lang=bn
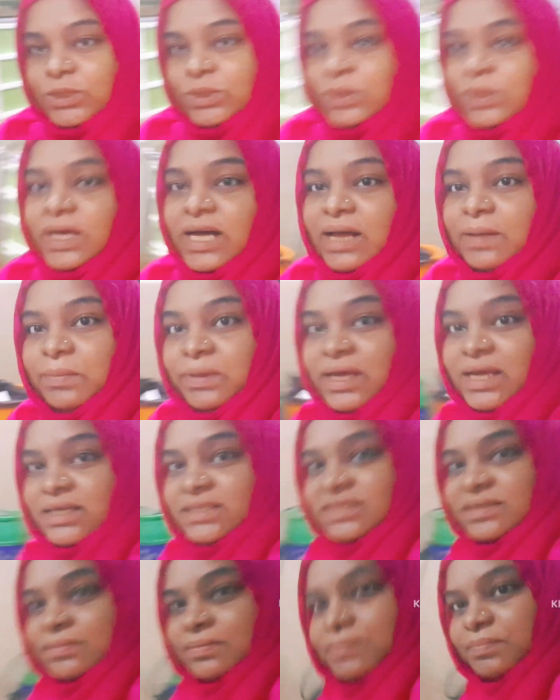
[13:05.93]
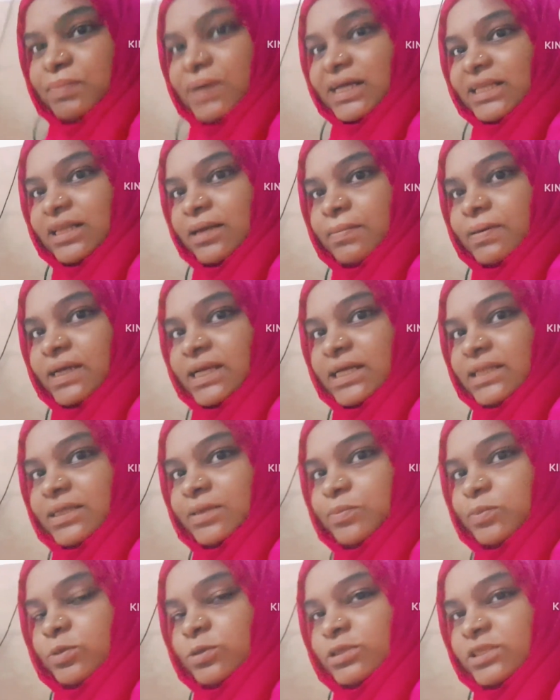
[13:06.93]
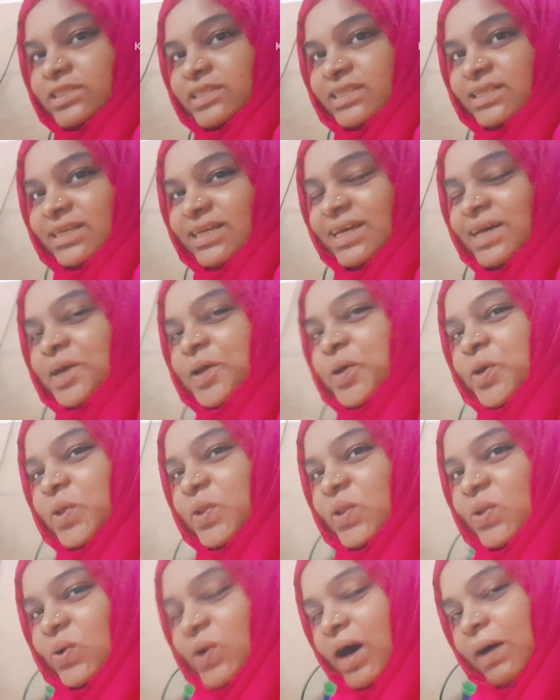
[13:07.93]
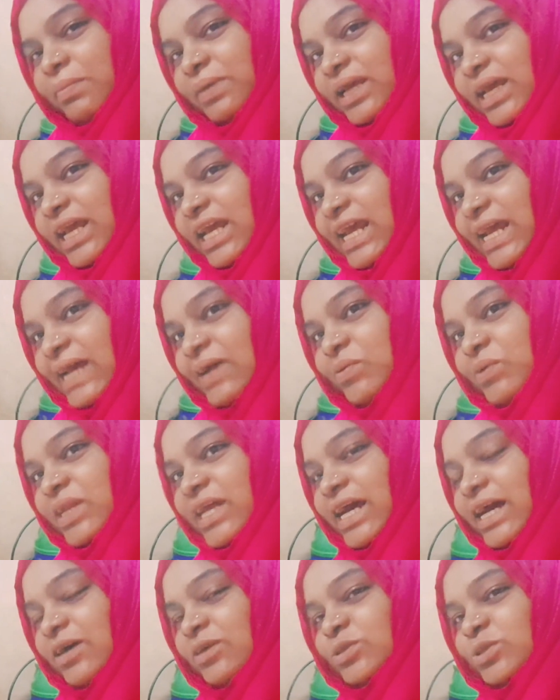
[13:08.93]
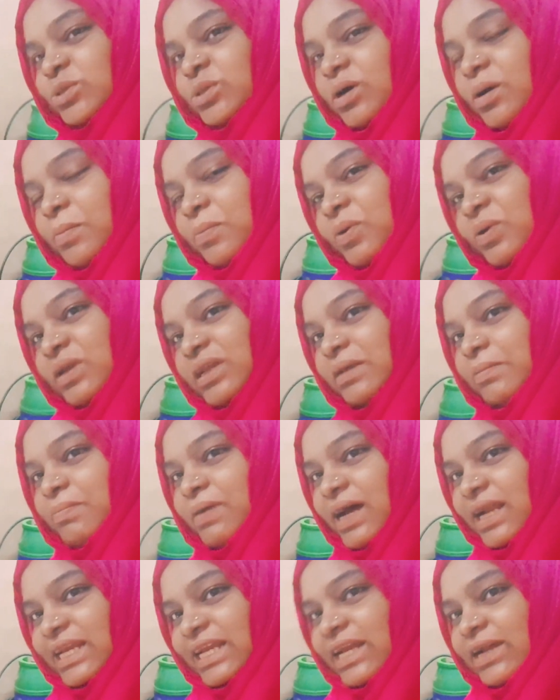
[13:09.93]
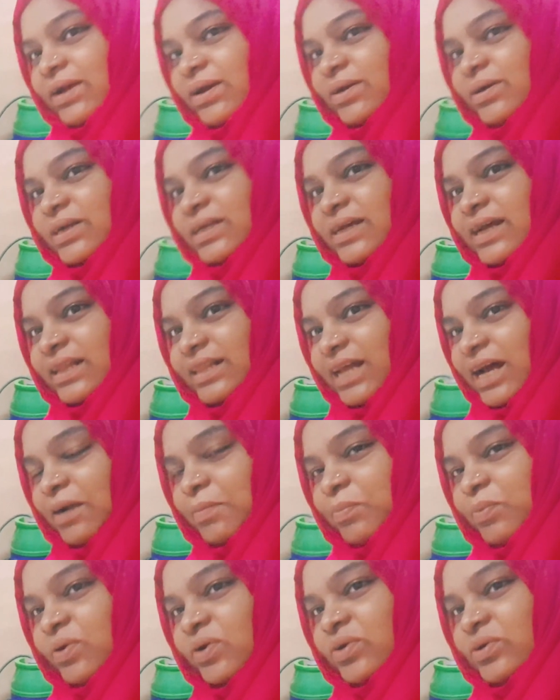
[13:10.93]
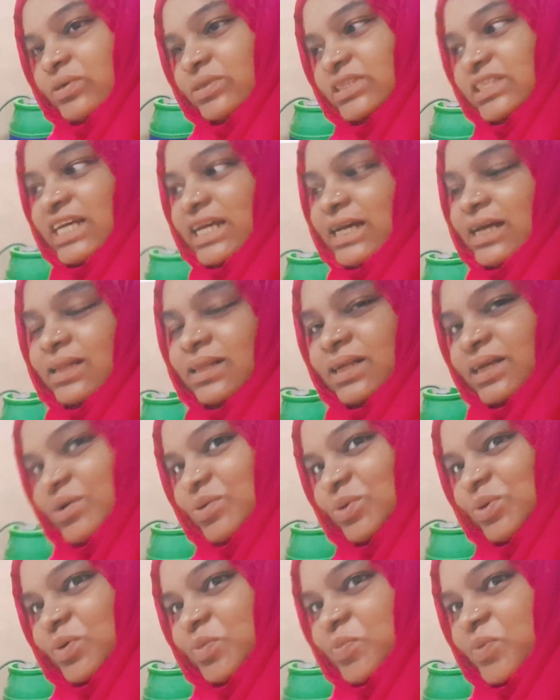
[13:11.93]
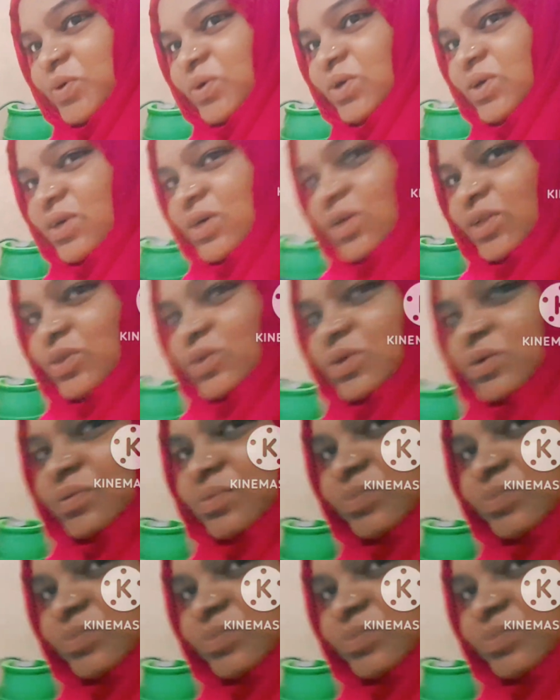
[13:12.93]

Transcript: দর্শক আমি এই যে পাতা বানাতে বসছি তো আমি এইগুলি এখন সবগুলি বানিয়ে তারপরে হচ্ছে এখান থেকে উঠবো তো